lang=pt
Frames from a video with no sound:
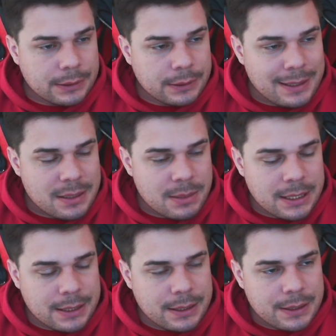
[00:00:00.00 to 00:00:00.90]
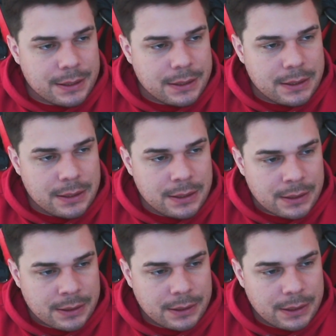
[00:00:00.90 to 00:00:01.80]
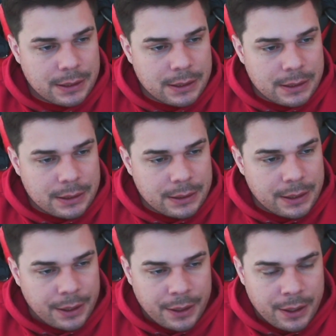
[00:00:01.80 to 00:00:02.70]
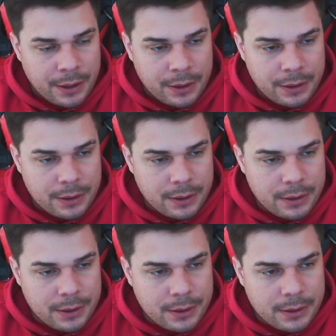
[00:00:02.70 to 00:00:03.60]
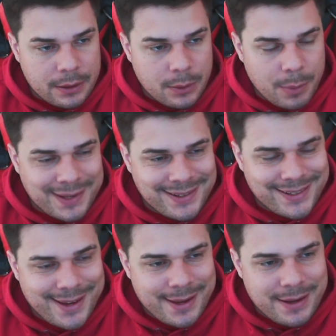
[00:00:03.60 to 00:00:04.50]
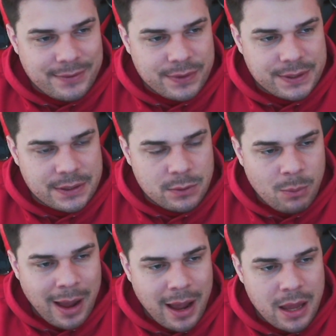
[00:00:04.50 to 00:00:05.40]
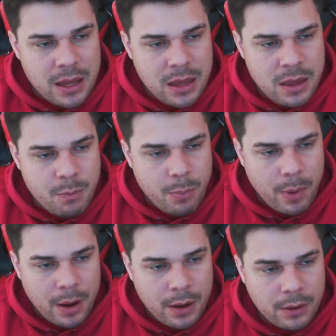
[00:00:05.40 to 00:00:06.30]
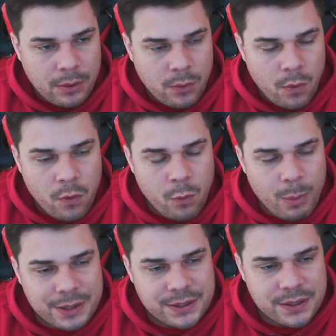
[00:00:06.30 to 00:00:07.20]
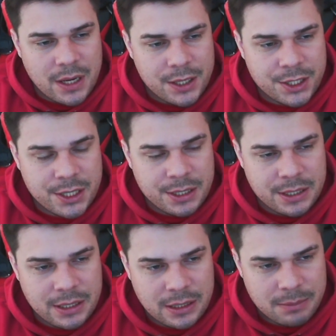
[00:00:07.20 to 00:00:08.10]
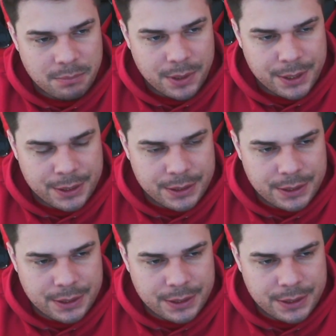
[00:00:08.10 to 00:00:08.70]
Nessa brincadeira aqui, é, eu pensei em fazer uma IPA ou uma Session IPA,